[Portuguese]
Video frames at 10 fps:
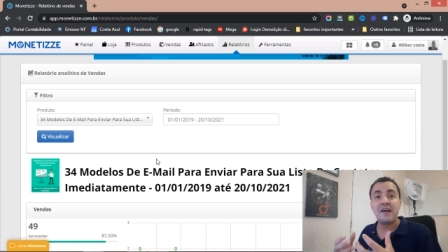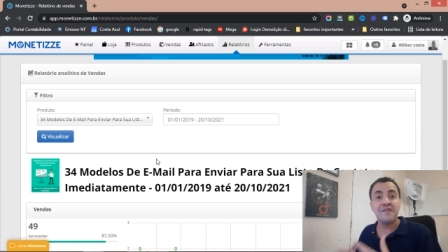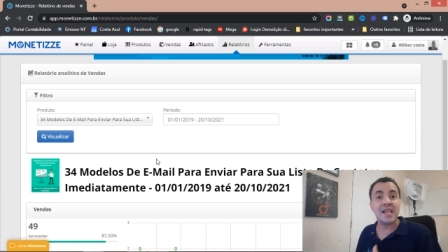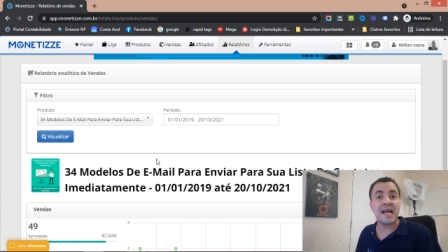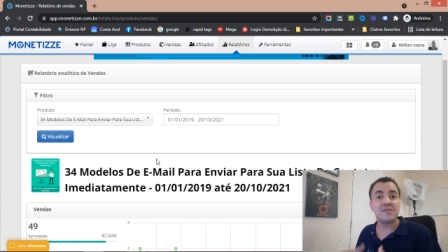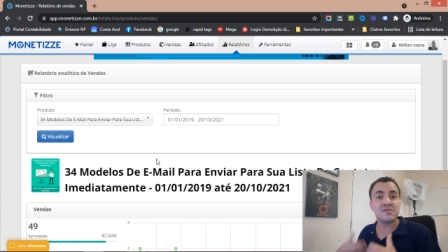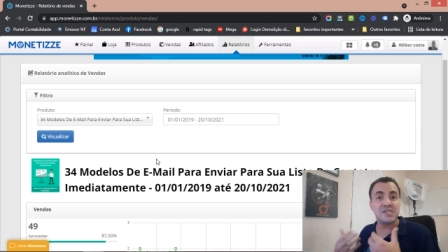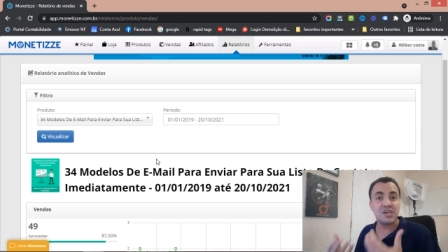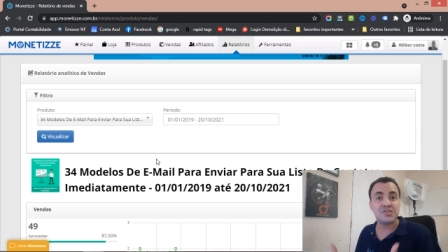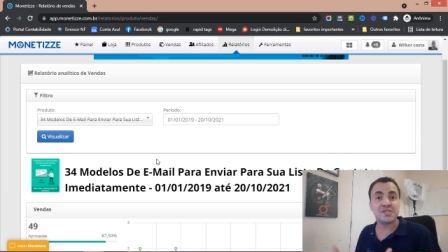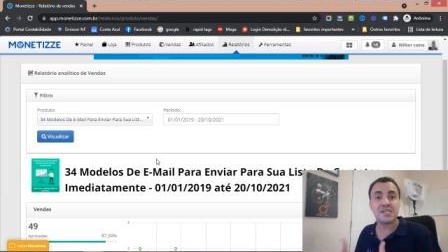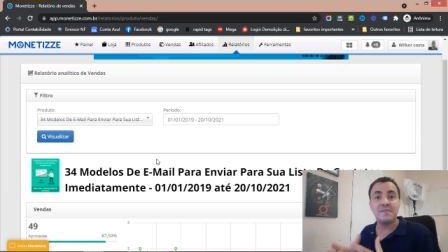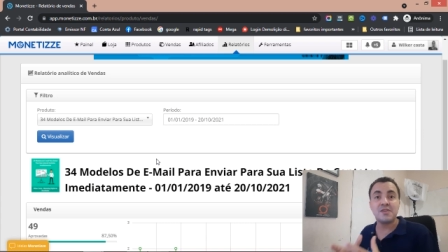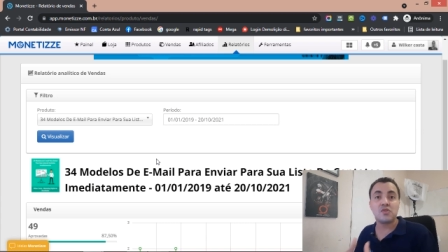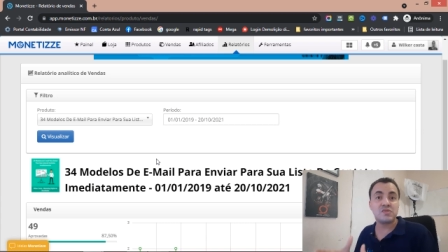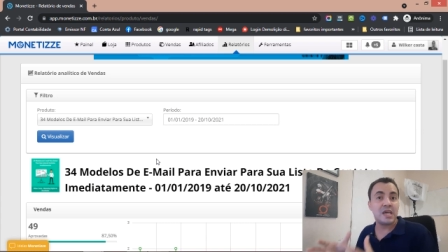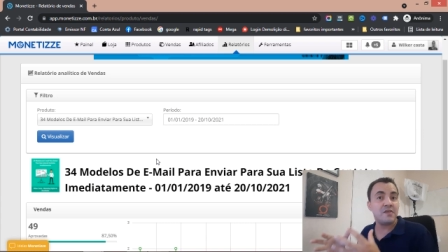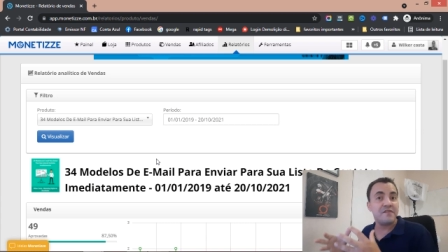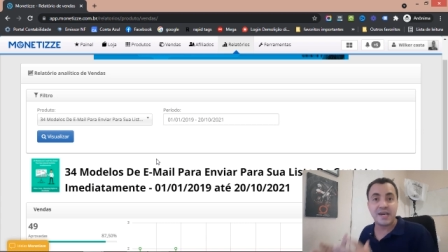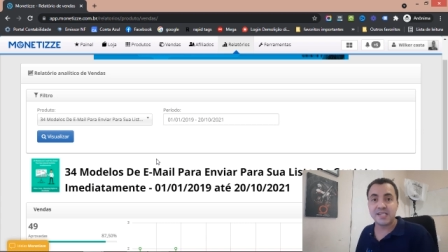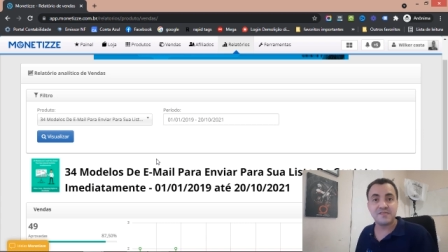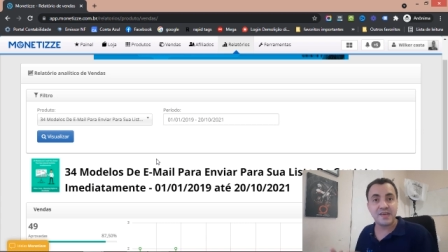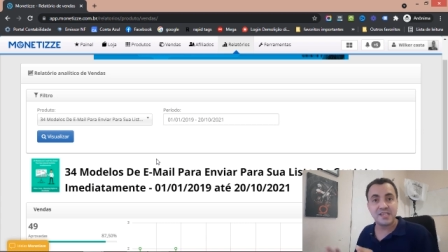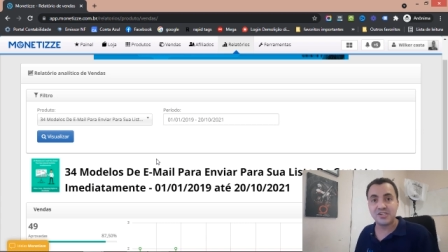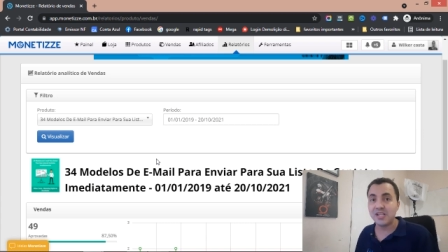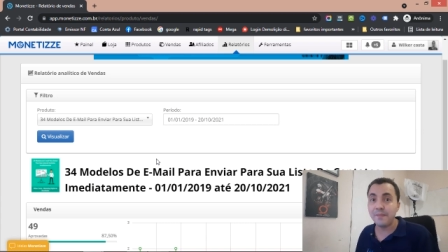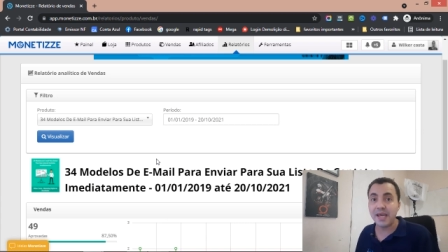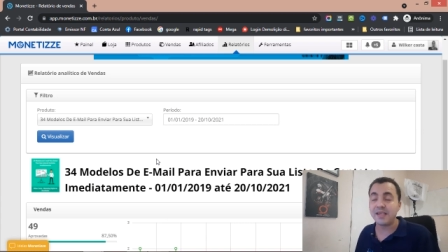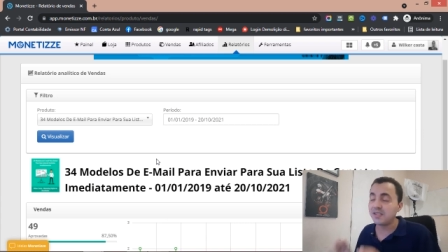afiliados estes que me trouxeram várias vendas também.